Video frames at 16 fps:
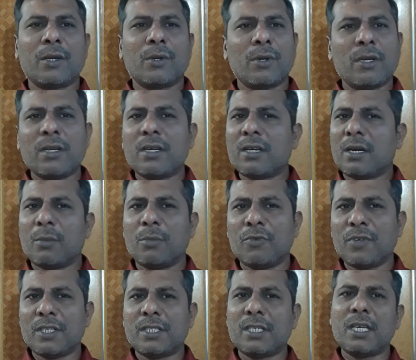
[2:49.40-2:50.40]
கடை கூட நம்ம
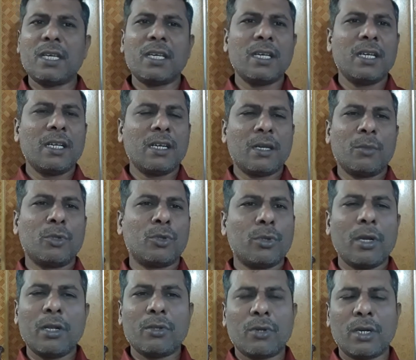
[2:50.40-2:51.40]
வச்சு நம்ம
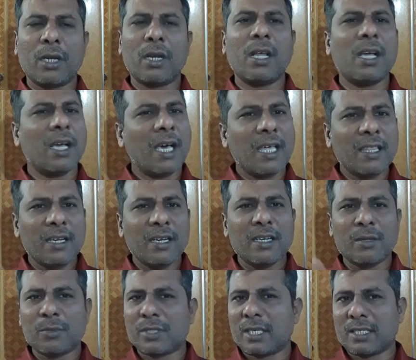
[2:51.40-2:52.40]
தொழில் தொடங்கலாம்
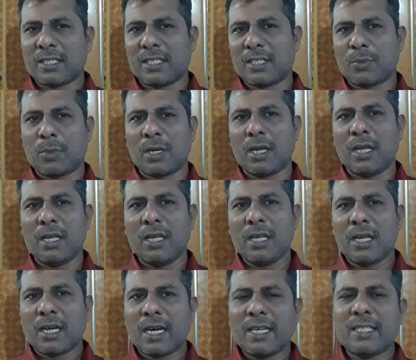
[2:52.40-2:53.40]
அதுலேயும் நம்ம சக்ஸஸ் பண்ணலாம்
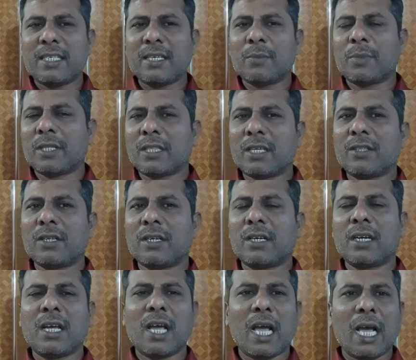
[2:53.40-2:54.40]
கடைசியாக பத்தாவது
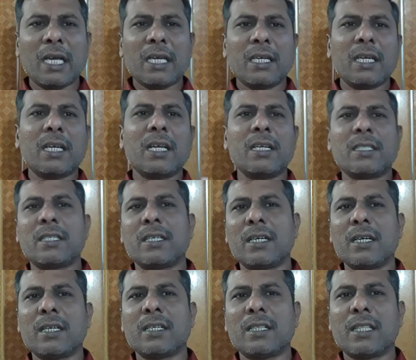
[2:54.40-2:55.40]
என்னென்னா
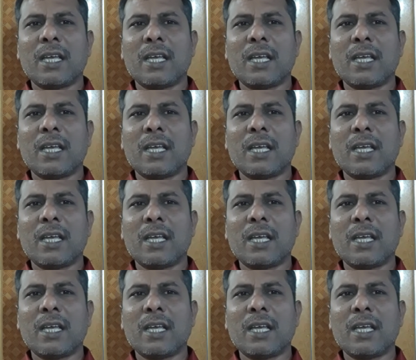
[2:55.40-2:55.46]
அக்ரிகல்ச்சர்களுக்கு